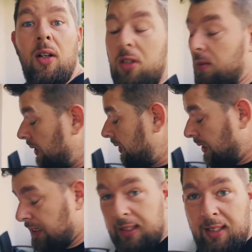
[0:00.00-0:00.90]
Und zwar
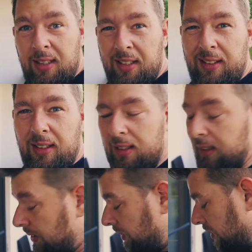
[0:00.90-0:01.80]
ja der Till,
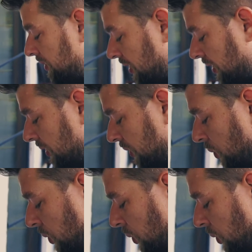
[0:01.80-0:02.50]
äh, so ein äh,